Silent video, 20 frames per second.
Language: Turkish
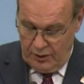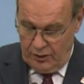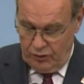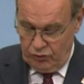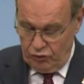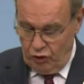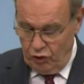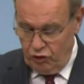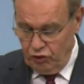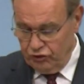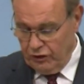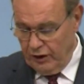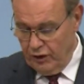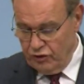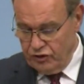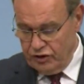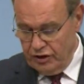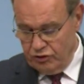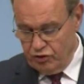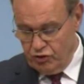9 ay
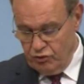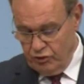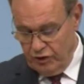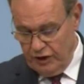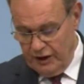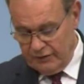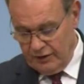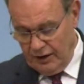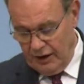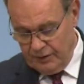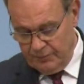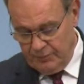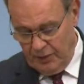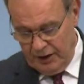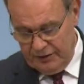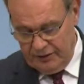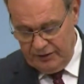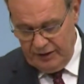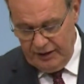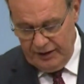önce Cumhuriyet Halk
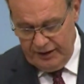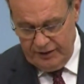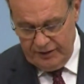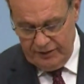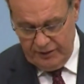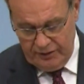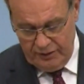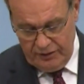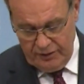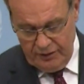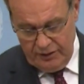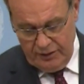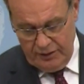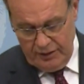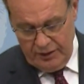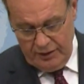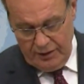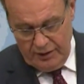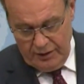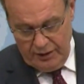Partilerinin
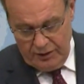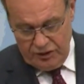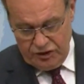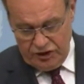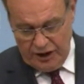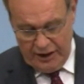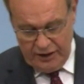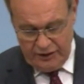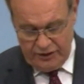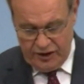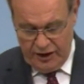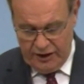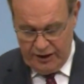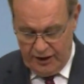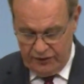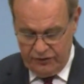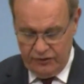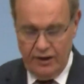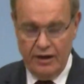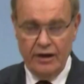şehit
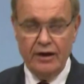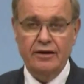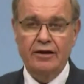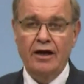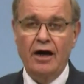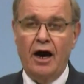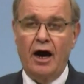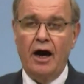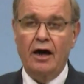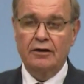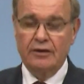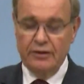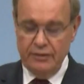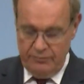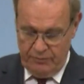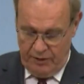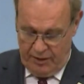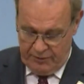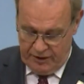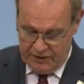cenazelerine
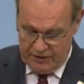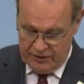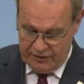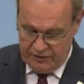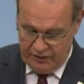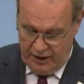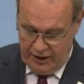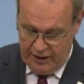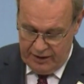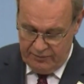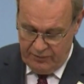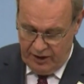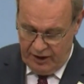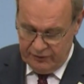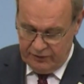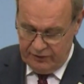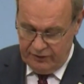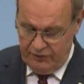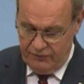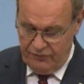alınmaması
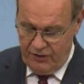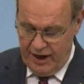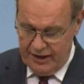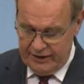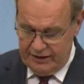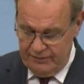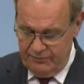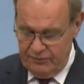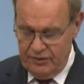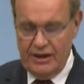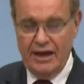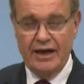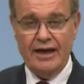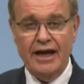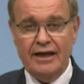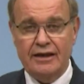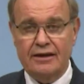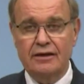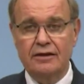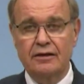talimatını verdim
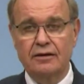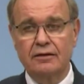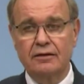diyerek